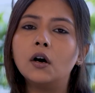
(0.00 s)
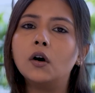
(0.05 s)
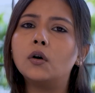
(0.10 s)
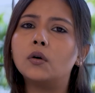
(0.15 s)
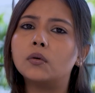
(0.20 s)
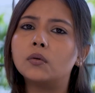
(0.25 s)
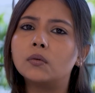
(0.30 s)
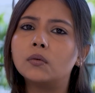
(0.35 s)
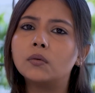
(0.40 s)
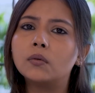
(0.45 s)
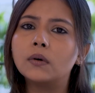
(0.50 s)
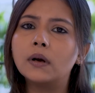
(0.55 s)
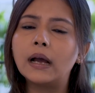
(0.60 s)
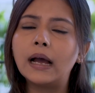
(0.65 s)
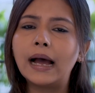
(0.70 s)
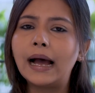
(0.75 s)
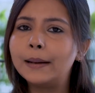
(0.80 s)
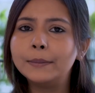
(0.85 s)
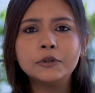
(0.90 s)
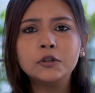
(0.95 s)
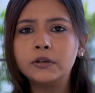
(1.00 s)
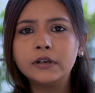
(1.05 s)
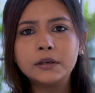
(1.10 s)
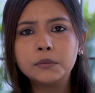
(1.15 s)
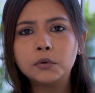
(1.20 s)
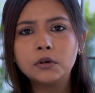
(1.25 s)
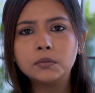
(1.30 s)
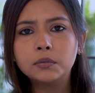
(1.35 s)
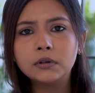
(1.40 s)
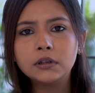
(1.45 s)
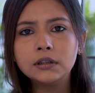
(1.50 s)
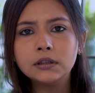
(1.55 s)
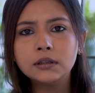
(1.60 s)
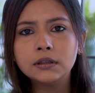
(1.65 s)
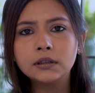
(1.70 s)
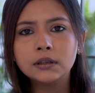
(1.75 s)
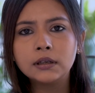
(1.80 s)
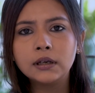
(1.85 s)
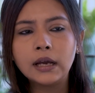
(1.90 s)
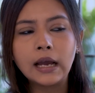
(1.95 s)
ও আমি তো ডেট বলবো না
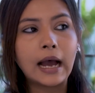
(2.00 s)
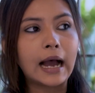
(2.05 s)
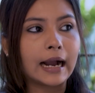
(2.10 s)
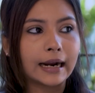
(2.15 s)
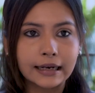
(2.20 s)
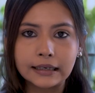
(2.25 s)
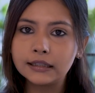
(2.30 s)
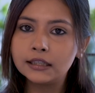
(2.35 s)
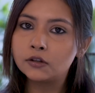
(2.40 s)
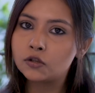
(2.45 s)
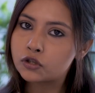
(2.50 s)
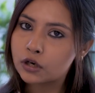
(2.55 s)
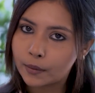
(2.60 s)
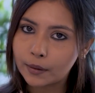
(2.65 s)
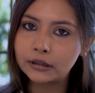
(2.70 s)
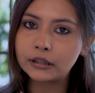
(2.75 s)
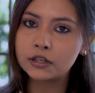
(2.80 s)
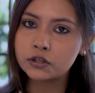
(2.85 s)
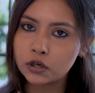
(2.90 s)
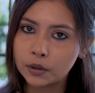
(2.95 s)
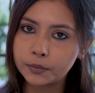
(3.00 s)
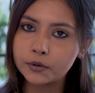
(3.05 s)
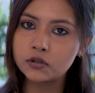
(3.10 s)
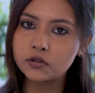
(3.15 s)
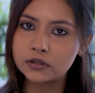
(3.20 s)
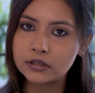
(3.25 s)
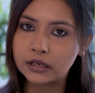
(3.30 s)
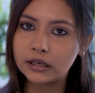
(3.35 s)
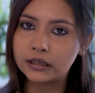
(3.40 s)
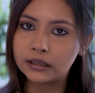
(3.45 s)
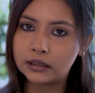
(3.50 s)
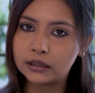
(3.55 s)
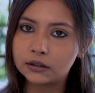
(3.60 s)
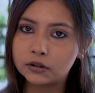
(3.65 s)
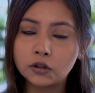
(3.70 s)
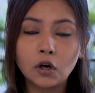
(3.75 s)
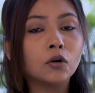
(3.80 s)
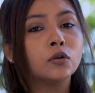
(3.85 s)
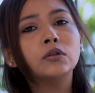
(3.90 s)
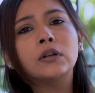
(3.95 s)
আগের দিন তো সবার থেকে সব কিছু জেনে নিলে
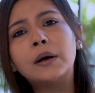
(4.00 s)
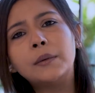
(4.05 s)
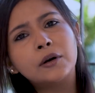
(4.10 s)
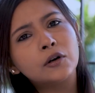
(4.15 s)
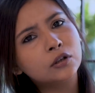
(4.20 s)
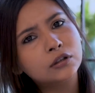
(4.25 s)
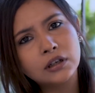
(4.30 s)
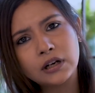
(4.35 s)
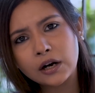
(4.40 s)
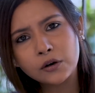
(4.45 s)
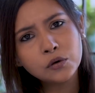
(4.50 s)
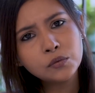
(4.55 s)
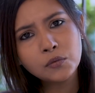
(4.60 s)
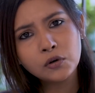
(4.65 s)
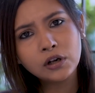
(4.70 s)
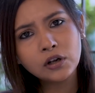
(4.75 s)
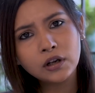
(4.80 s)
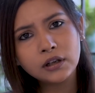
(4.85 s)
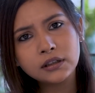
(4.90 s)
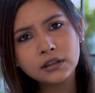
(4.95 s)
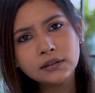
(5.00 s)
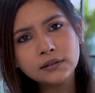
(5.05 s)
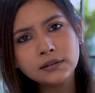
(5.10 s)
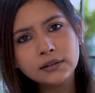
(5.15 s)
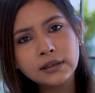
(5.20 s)
তখন তো আমার কথা কারোর মনে হয়নি